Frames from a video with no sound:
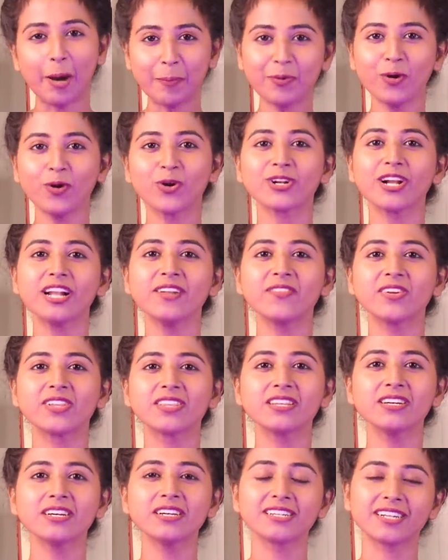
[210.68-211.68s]
அப்போது ஒரு நாள்
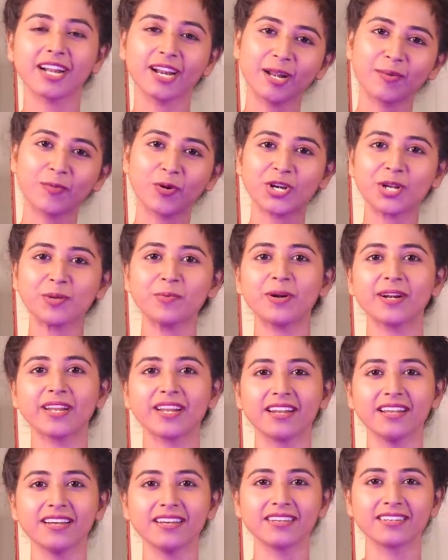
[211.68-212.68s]
வந்து நல்ல மொட்டை
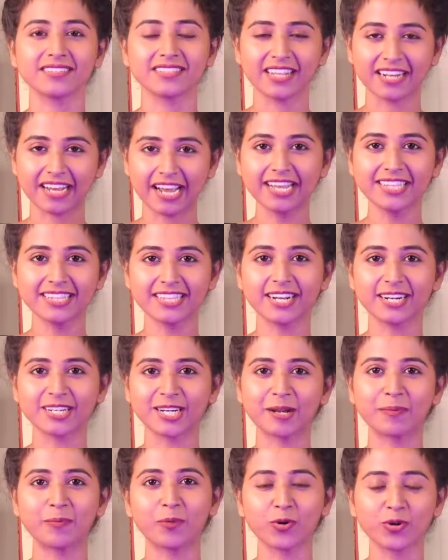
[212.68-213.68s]
மாடியில் நான் கைத்து
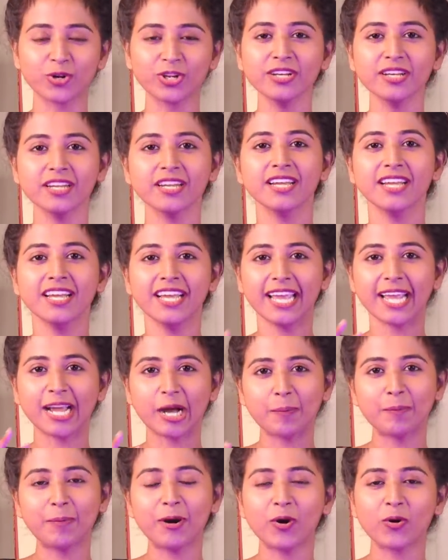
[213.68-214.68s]
கட்டில் போட்டு
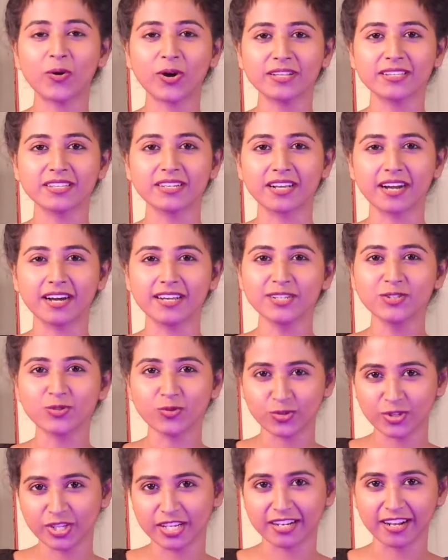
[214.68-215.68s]
எங்கள் அப்பா உட்காந்துருக்காரு
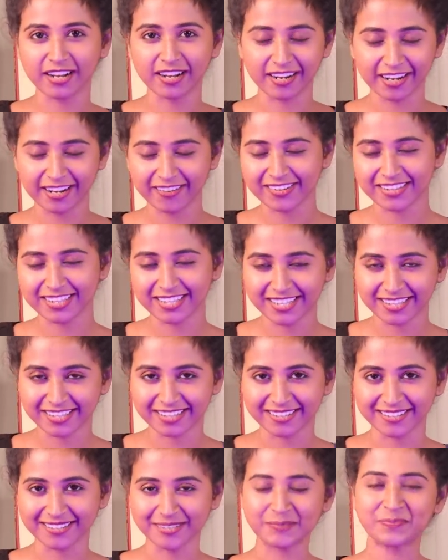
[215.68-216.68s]
சுற்றி நாங்கள்லாம் வந்து
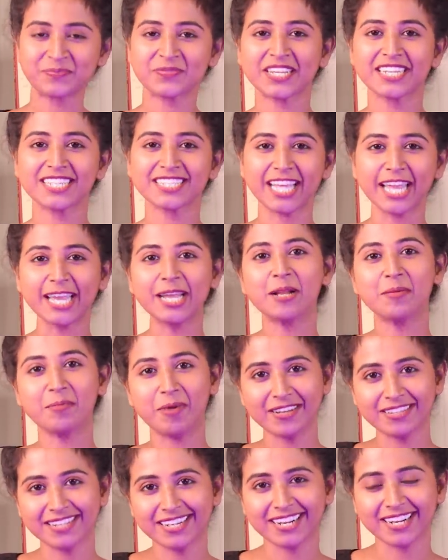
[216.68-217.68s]
இந்த சைக்கிள்
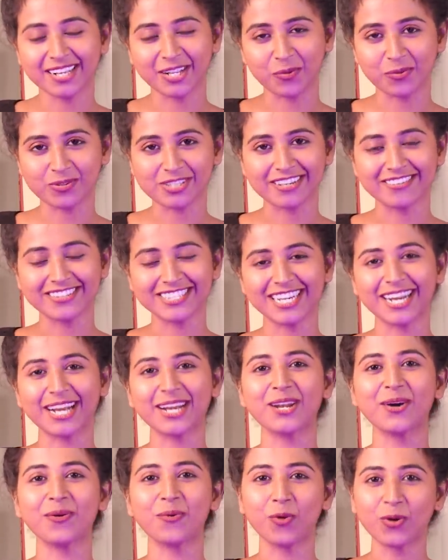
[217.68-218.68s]
மாதிரி இருக்கிற ஒரு சில
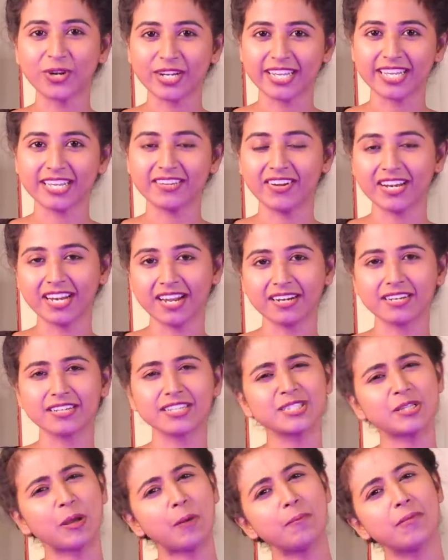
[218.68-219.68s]
விஷயங்கள்லாம் ஓட்டி
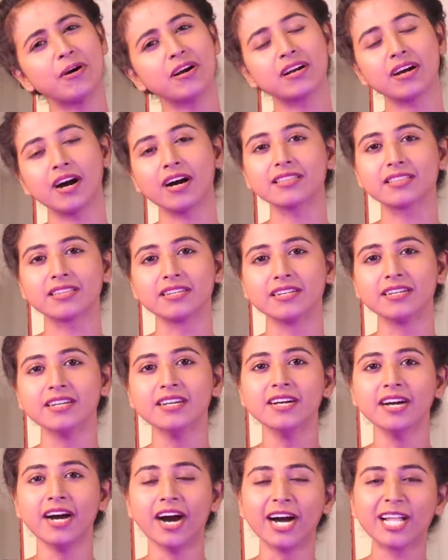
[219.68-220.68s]
விளையாண்டுட்டு செம்ம காற்று
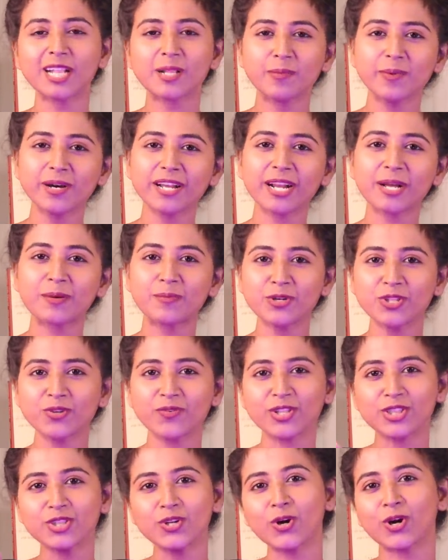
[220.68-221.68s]
அந்த மாதிரி
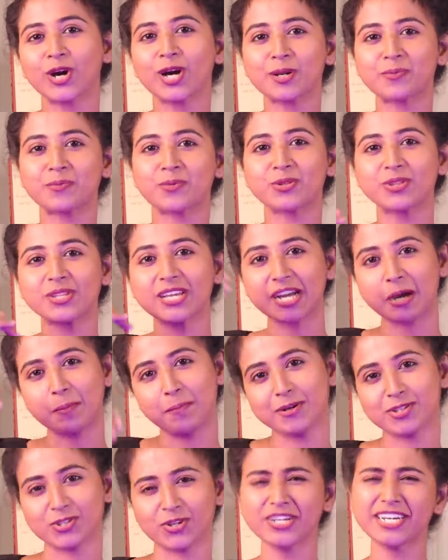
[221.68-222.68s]
இருக்கும்போது வந்து உட்காரும்போது எங்கள்
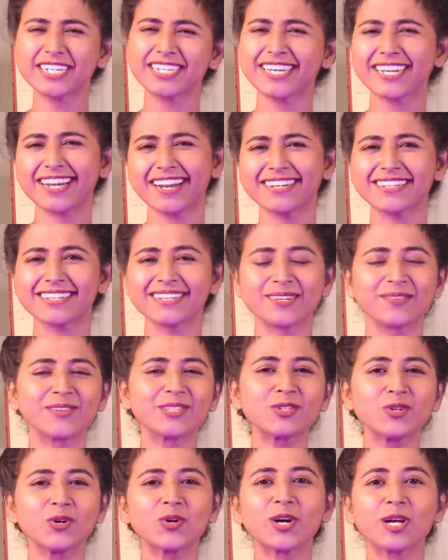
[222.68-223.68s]
அப்பா சொல்கிறார் ரிட்டையர் ஆகிட்டார்
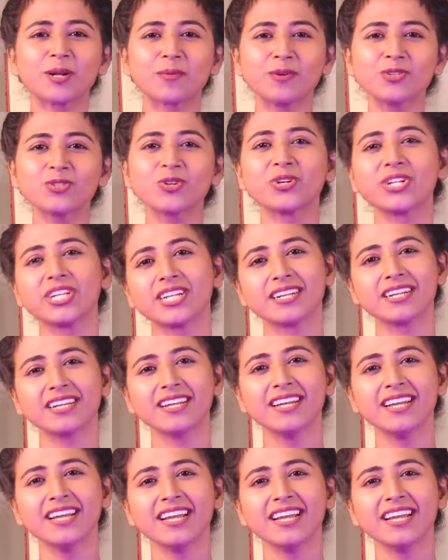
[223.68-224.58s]
வந்து உட்காரும்போது சொல்கிறாரு